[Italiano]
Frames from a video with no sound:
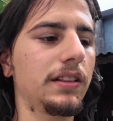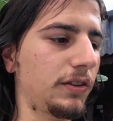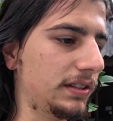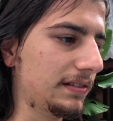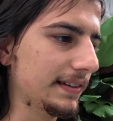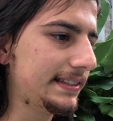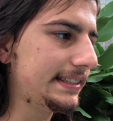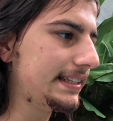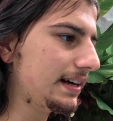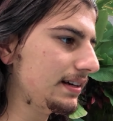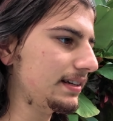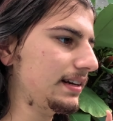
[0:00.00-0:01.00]
l'altro
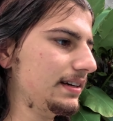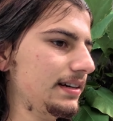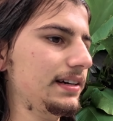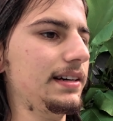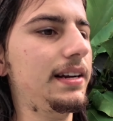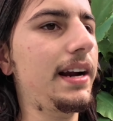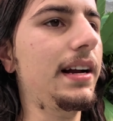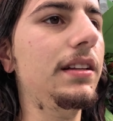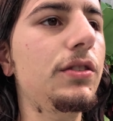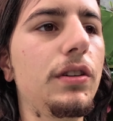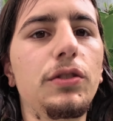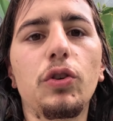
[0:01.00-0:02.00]
stamattina il
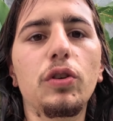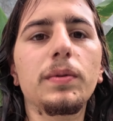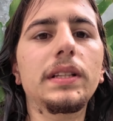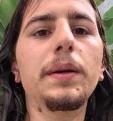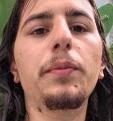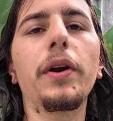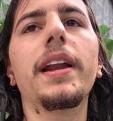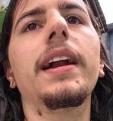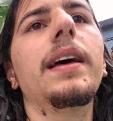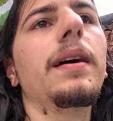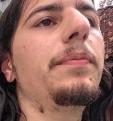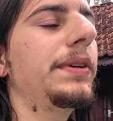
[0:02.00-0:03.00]
ragazzo che si occupa di pulire
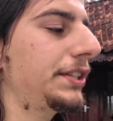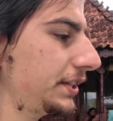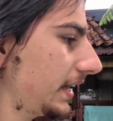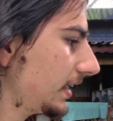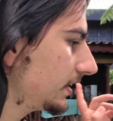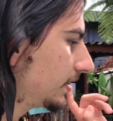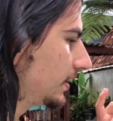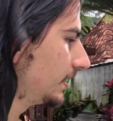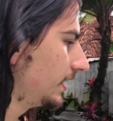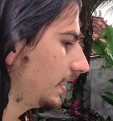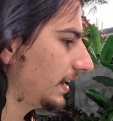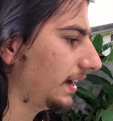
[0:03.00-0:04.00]
le piscine
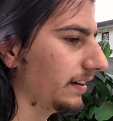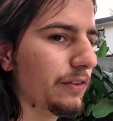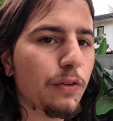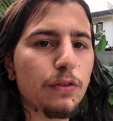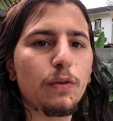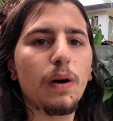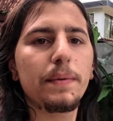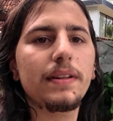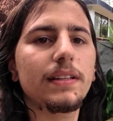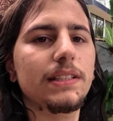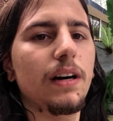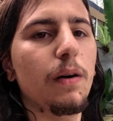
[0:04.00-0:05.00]
è venuto qua
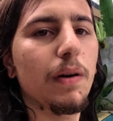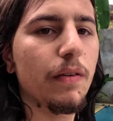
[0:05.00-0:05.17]
mentre stavamo